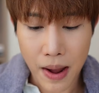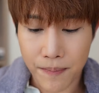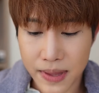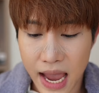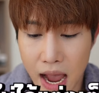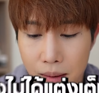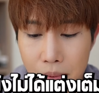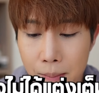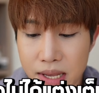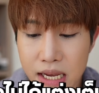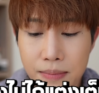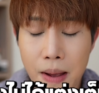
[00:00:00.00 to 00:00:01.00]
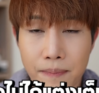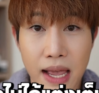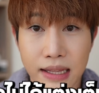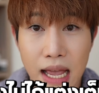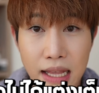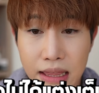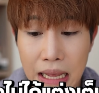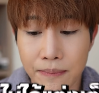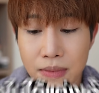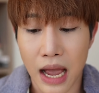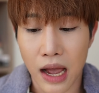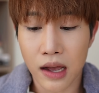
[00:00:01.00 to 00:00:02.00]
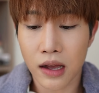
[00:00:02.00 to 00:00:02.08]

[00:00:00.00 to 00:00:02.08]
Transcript: แบบนี้มันไม่ใช่แบบแต่งหน้าเต็มนะ